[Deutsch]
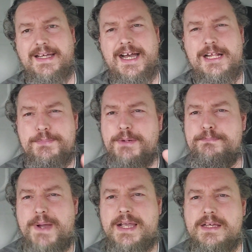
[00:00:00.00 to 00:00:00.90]
halb
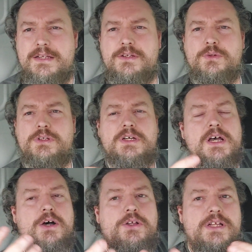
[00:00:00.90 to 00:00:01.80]
gebacken und,
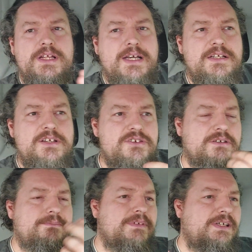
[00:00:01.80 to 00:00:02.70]
und da dachte ich,
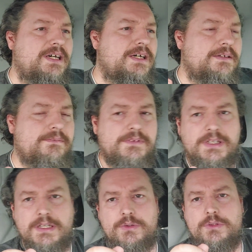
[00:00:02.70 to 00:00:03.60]
naja,
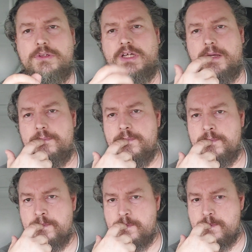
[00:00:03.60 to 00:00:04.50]
naja, okay.
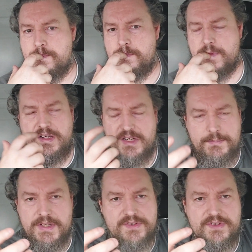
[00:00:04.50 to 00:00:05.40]
Ich
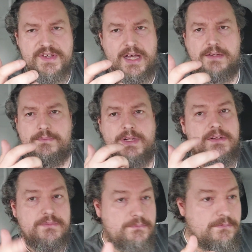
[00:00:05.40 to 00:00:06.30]
habe nichts gesagt,
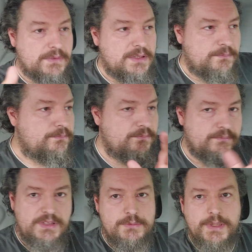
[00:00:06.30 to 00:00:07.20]
weil
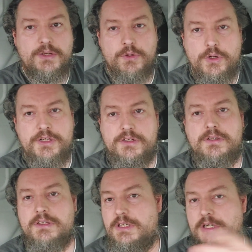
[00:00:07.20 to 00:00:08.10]
jede Menge
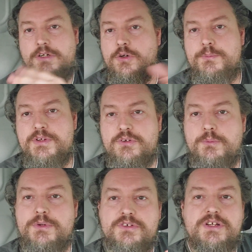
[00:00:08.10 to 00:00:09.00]
Leute um mich
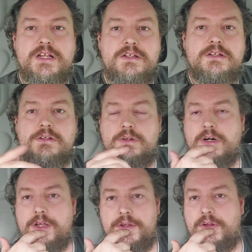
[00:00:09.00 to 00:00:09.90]
rumgestanden
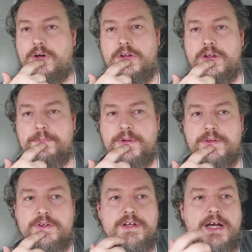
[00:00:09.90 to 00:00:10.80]
und, und haben
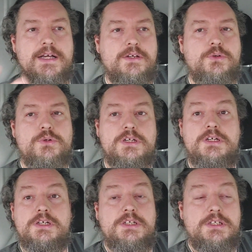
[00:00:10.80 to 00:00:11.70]
natürlich ach geguckt,
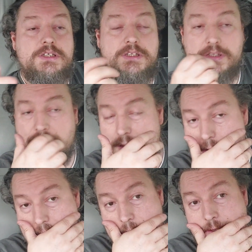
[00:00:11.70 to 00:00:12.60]
äh,
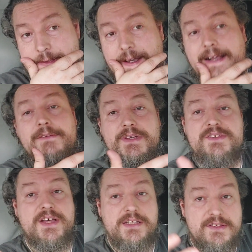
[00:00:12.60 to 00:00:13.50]
weil wie
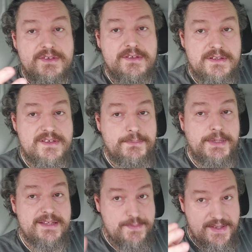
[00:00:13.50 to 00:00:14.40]
gesagt, diese, dieser
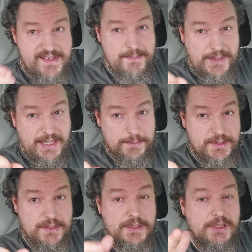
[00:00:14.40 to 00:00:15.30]
Platz war sehr belebt.